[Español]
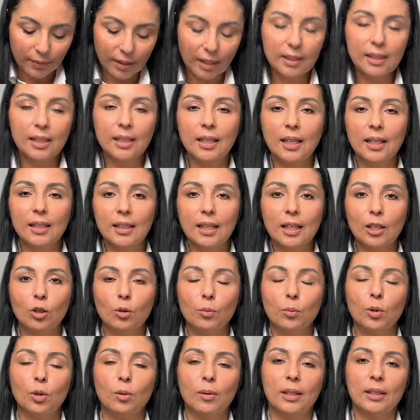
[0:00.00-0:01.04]
Siguiente,
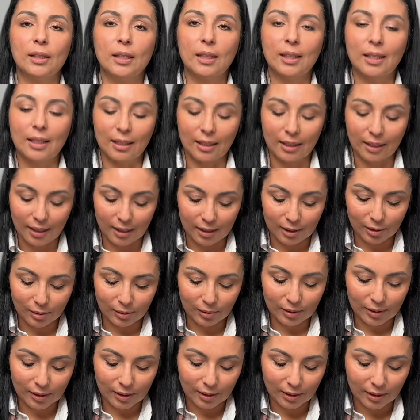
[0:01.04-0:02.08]
comprobante de
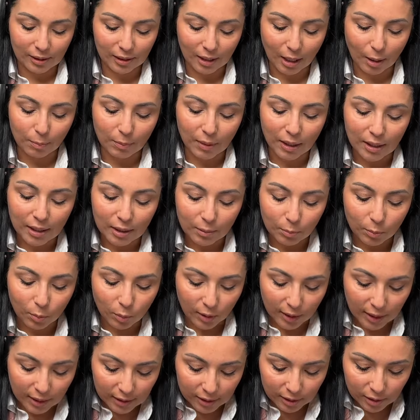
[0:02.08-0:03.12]
ingresos, también
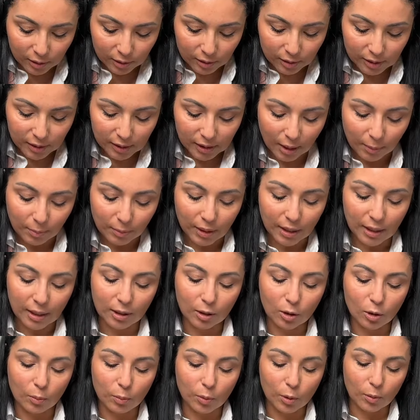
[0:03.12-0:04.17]
impuestos, también
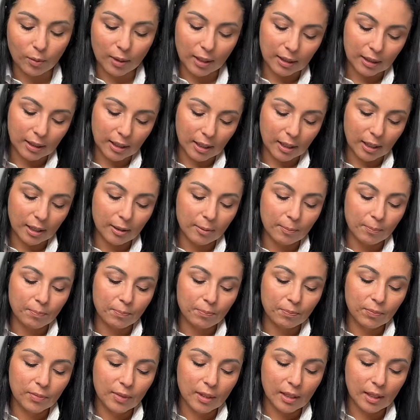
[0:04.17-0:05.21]
comprobante
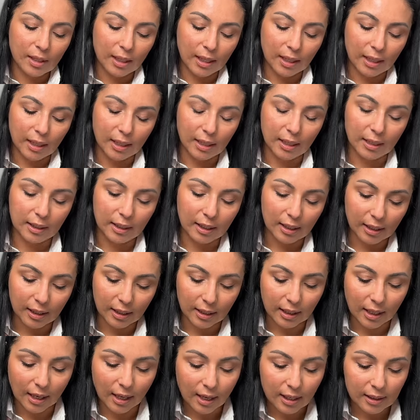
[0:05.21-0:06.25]
de que tienen
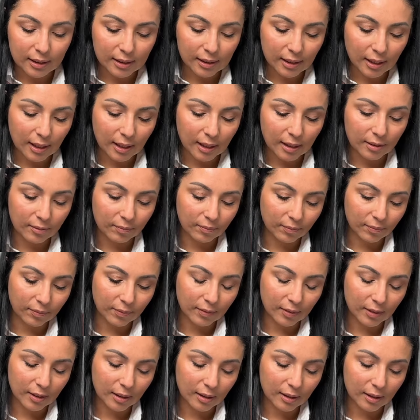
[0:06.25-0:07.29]
casa,
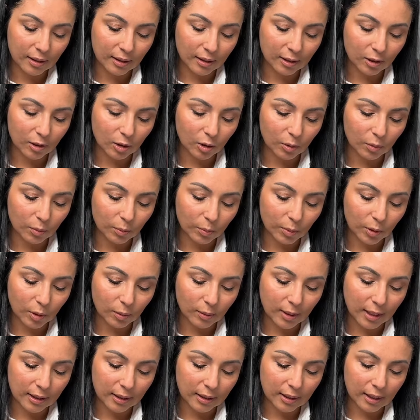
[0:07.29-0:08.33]

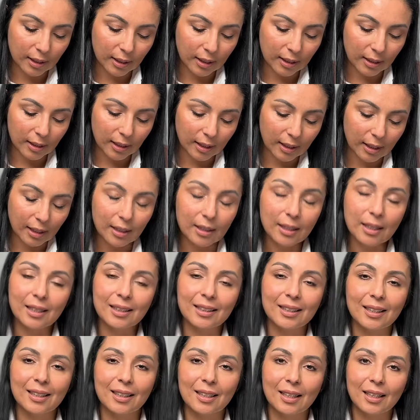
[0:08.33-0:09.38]
comprobante de que ella
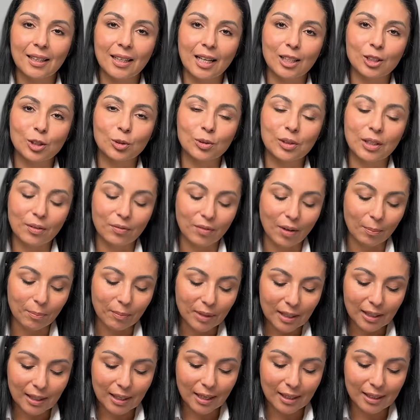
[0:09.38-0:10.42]
tiene lazos de
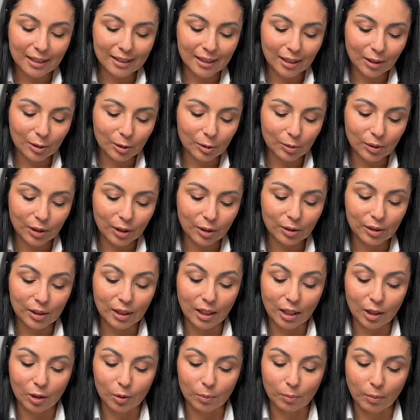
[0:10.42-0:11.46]
familia en Estados Unidos,
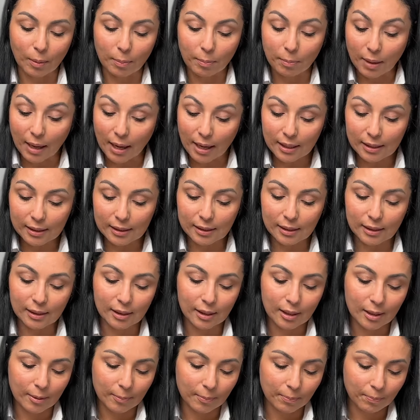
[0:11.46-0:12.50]
tiene los papás
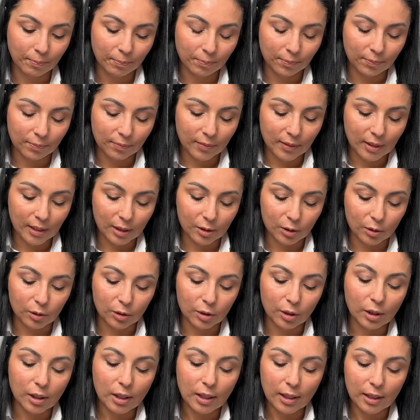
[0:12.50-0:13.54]
que son
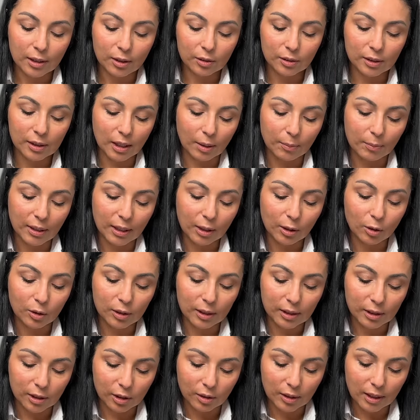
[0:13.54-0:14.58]
ciudadanos, también
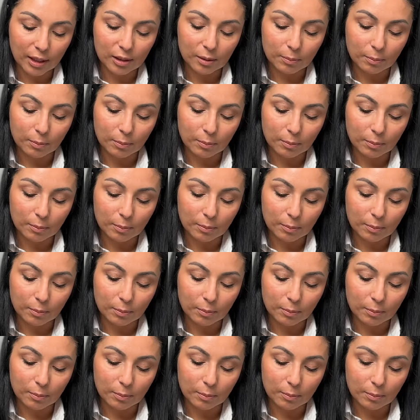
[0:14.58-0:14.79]
condiciones